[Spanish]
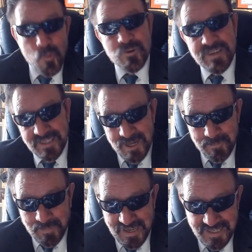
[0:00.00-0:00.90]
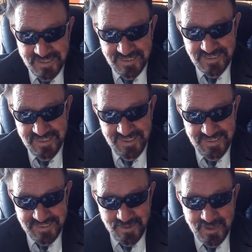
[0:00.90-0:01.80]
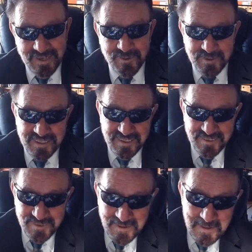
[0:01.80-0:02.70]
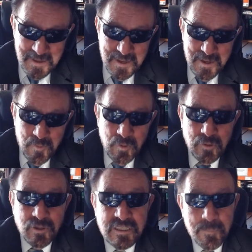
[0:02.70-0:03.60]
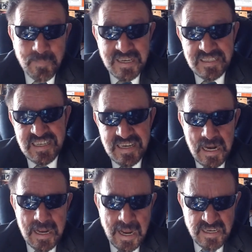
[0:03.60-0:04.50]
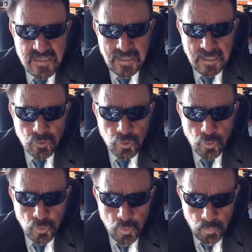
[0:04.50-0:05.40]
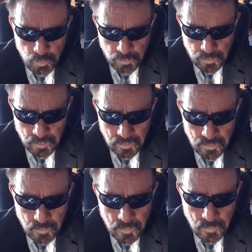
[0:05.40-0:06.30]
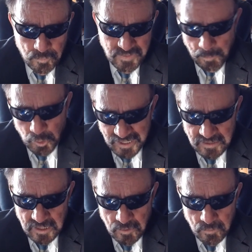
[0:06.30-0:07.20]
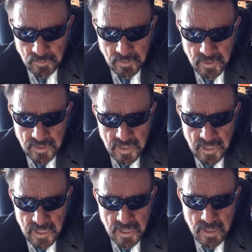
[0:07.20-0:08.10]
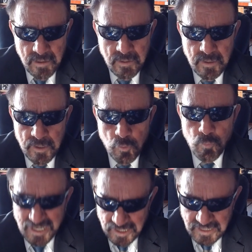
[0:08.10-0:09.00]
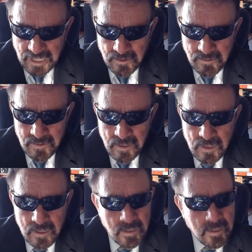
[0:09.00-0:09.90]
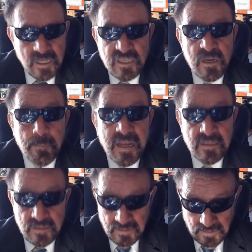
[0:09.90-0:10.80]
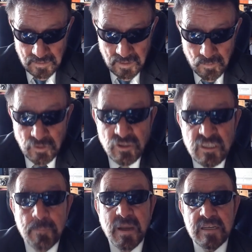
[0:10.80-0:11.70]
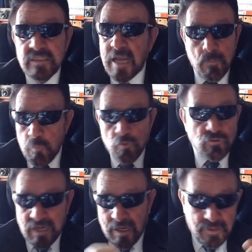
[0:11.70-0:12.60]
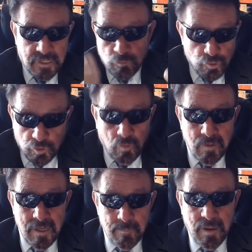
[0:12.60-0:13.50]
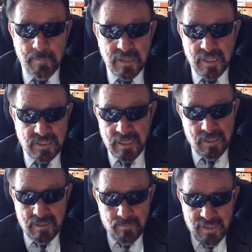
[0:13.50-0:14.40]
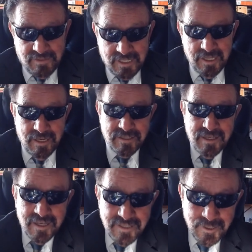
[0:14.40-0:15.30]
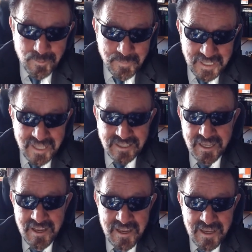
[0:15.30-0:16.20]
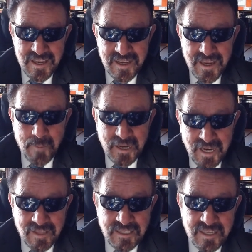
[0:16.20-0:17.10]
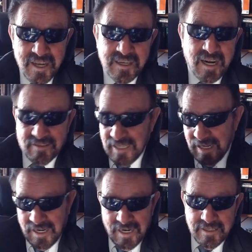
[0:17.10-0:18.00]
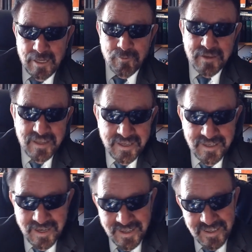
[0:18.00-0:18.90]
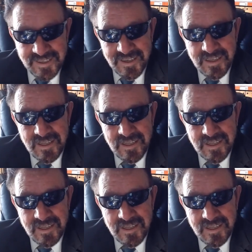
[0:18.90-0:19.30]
huyen del país y se van corriendo, cuando país le aísla todo el mundo democrático y humanitario, ese país cuando ese país ya busca hacer un show para decir mentiras y, estupideces y, amenaza y encarcela al que no quiere ir a la guerra,